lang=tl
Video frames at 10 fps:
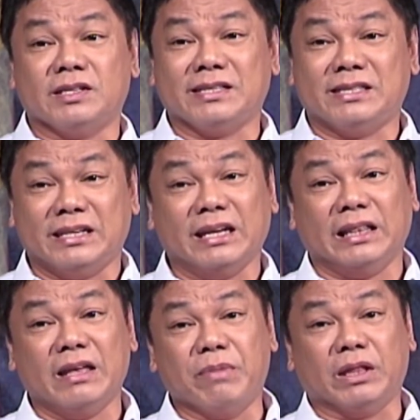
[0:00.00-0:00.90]
it's
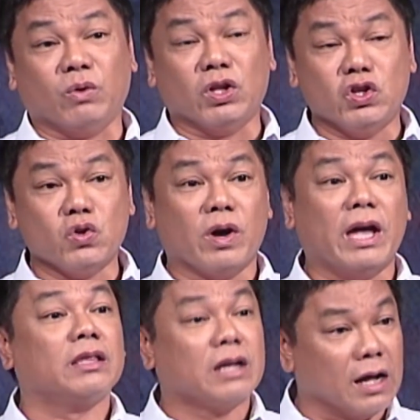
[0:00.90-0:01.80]
strictly between you
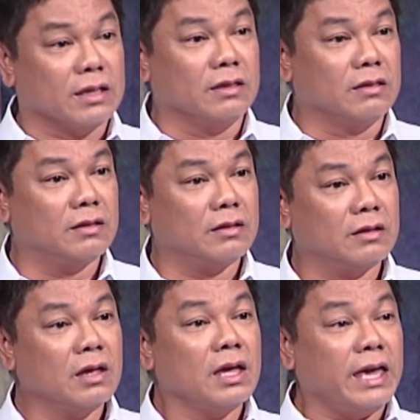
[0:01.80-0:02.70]
and God.
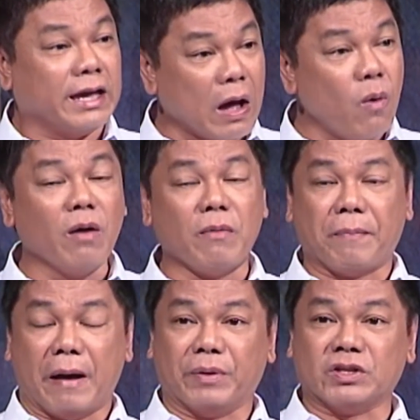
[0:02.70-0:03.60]
Ikaw ang
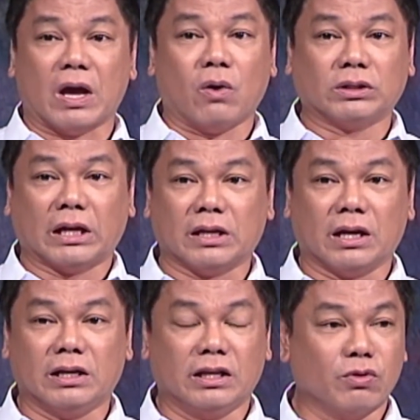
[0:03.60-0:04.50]
magpapasya kung
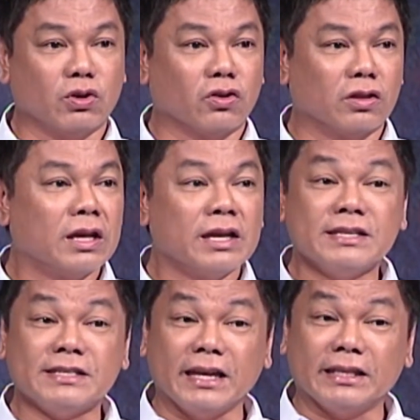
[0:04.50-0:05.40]
tatanggalin mo yon.
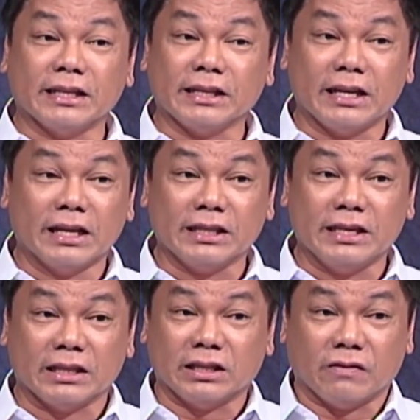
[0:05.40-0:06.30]
Satan cannot
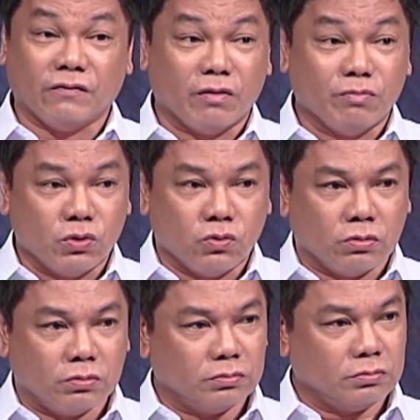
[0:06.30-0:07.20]
get it from you.
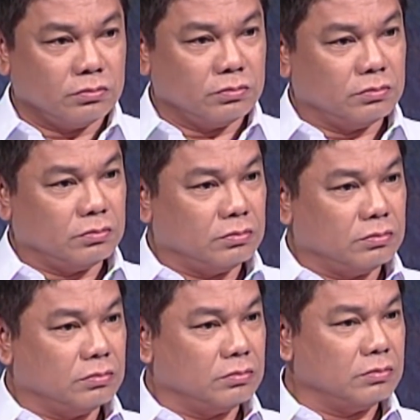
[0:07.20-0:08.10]

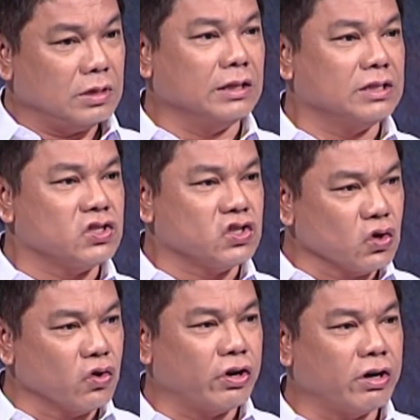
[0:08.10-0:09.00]
It is
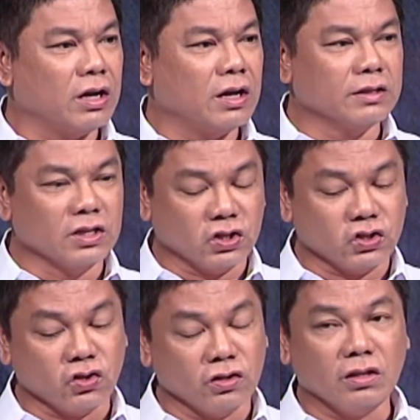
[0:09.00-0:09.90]
your
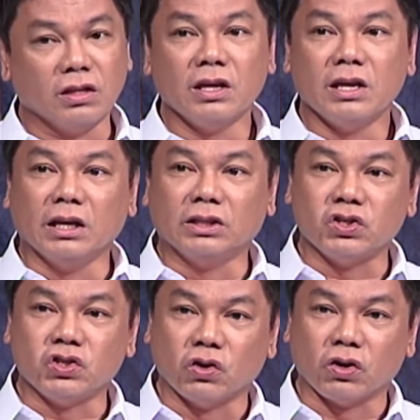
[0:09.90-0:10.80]
decision. It
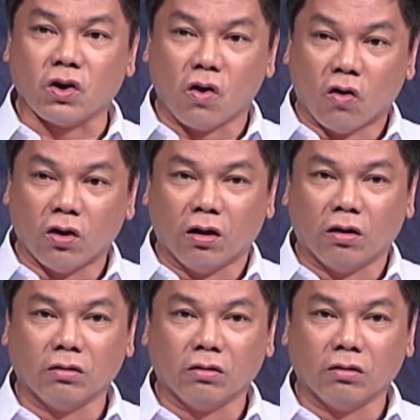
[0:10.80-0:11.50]
is your call.